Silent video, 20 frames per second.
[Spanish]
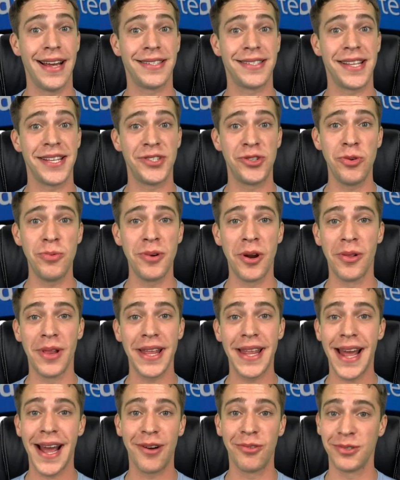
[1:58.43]
hasta Zoom no le
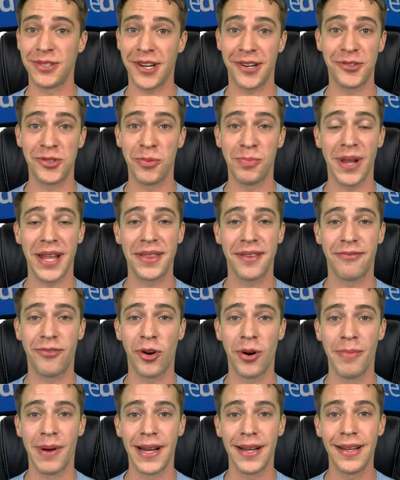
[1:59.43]
deja usar su
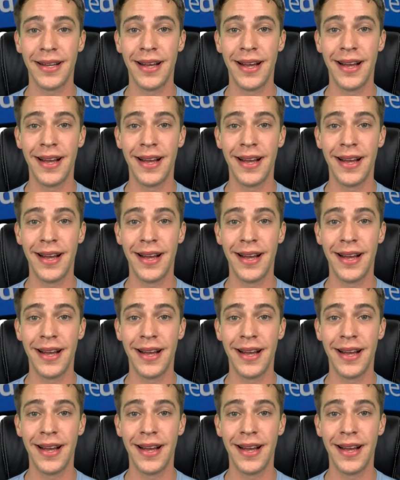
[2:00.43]
plataforma,